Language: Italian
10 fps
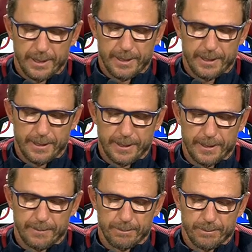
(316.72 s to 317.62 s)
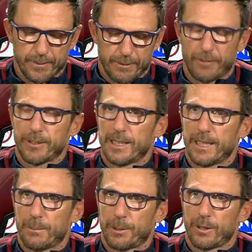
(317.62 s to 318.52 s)
eh, fa
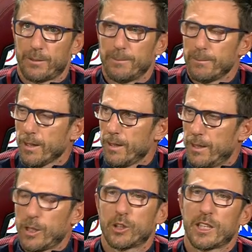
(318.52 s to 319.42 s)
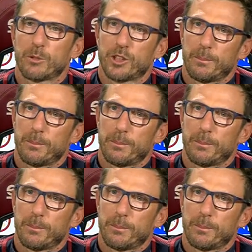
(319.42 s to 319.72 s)
fatica, però ricordiamoci